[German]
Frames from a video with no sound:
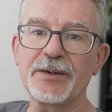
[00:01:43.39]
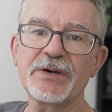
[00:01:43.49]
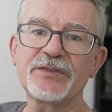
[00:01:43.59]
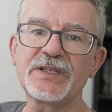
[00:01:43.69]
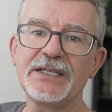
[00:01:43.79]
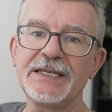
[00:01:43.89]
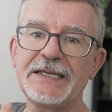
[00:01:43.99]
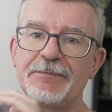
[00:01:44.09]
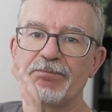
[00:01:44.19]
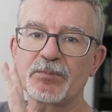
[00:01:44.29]
MFT
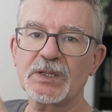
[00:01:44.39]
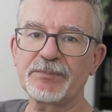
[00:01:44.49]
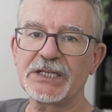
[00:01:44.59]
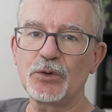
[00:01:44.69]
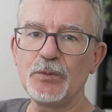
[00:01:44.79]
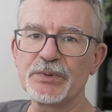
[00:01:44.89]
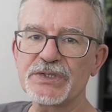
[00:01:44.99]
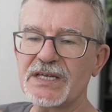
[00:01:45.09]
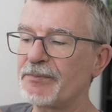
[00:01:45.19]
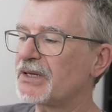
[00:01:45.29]
eben meine
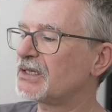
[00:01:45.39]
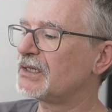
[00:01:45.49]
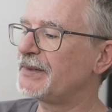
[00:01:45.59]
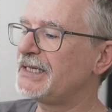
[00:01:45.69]
Olympus-Kamera,